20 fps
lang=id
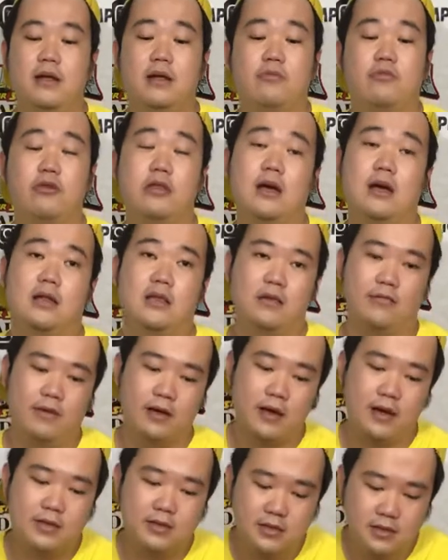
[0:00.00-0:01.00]
Rebornnya aktif ya
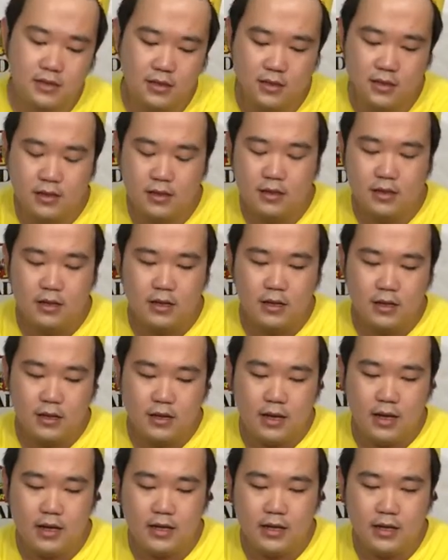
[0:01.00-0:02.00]
guys.
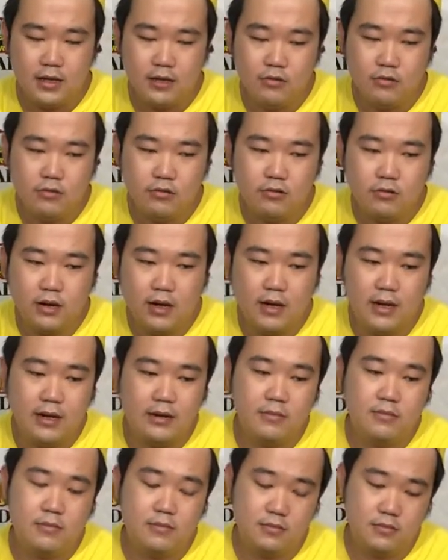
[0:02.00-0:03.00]
Nah jadi untuk
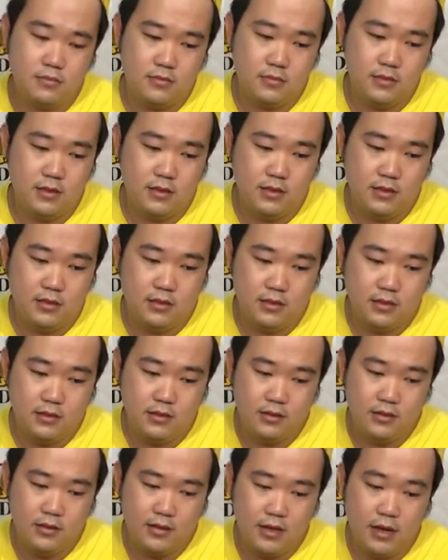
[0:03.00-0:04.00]
kalian
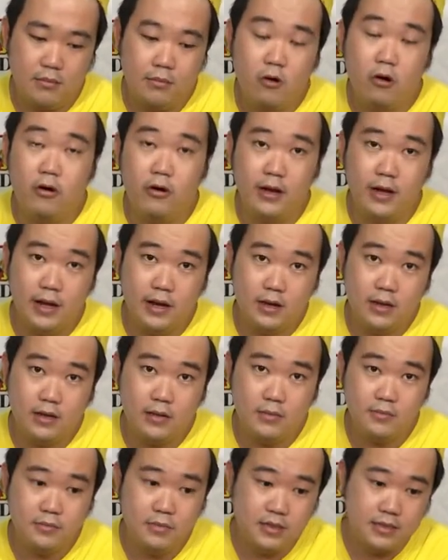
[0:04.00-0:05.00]
uh, yang mau order
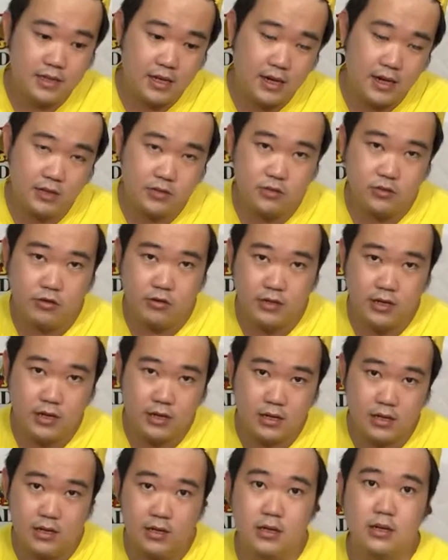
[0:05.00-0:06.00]
bisa langsung order
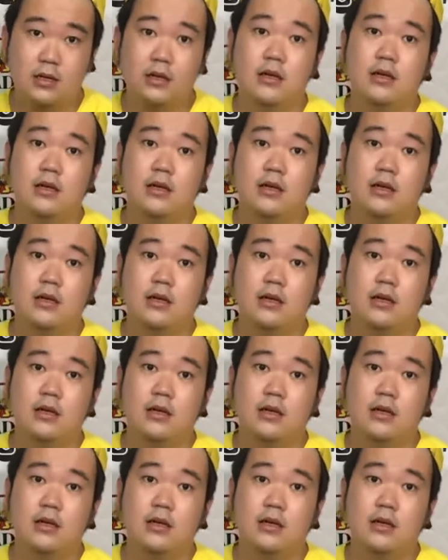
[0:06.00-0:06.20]
ke